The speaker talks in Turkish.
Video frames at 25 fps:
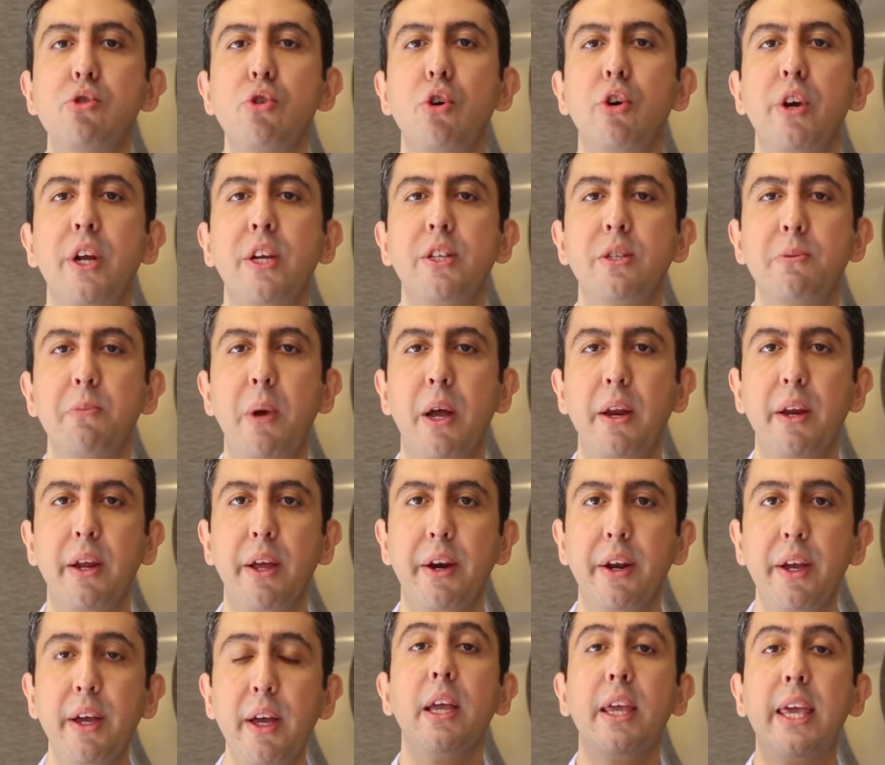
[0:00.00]

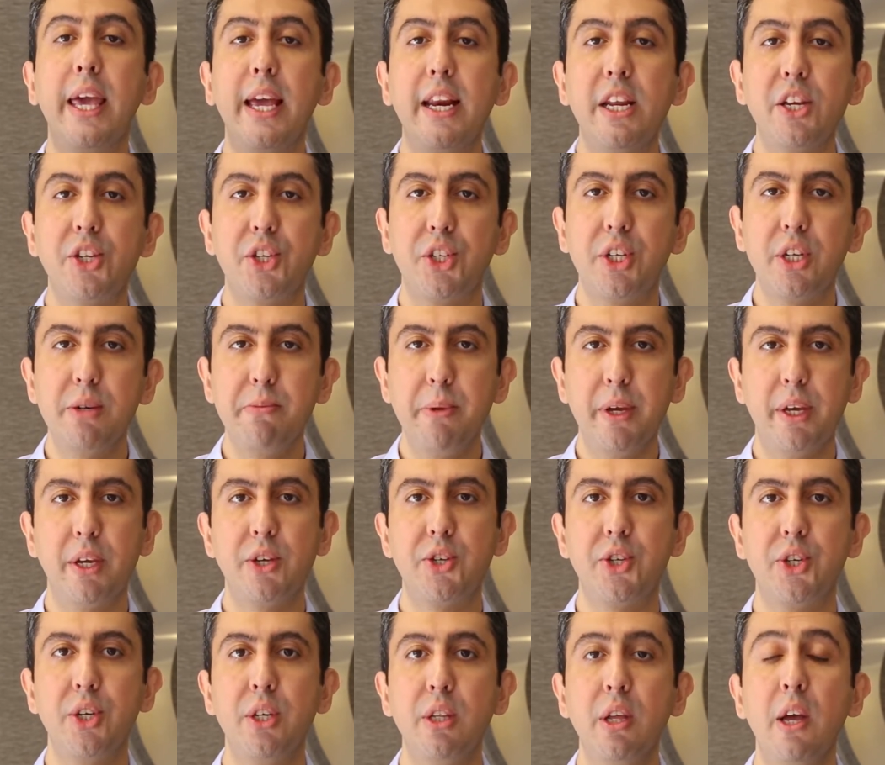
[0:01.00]
öğretmenleri geliştirmek
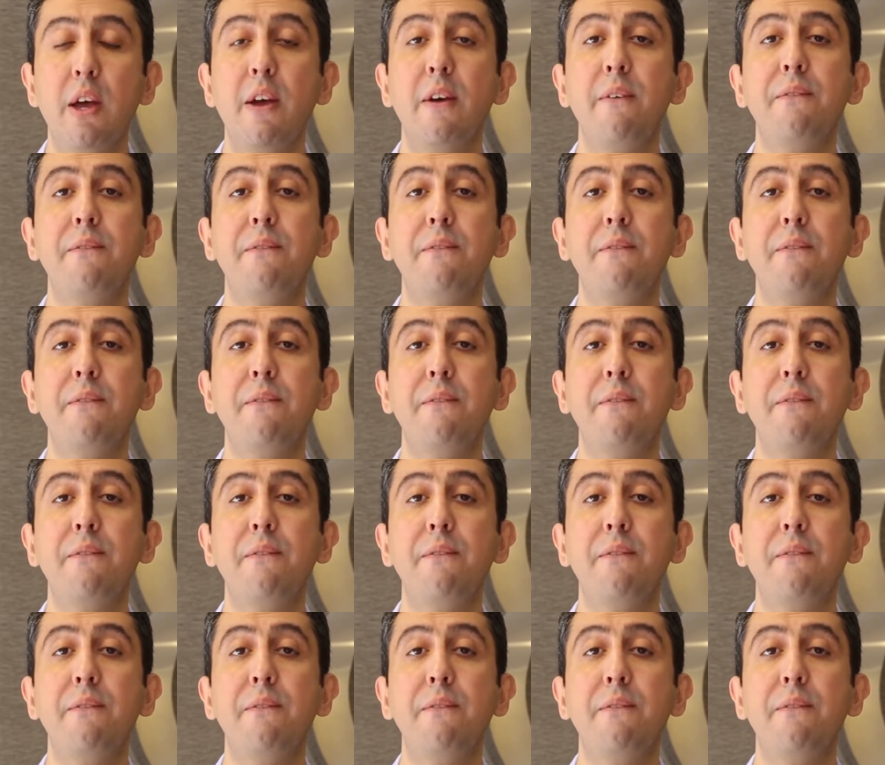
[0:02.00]
için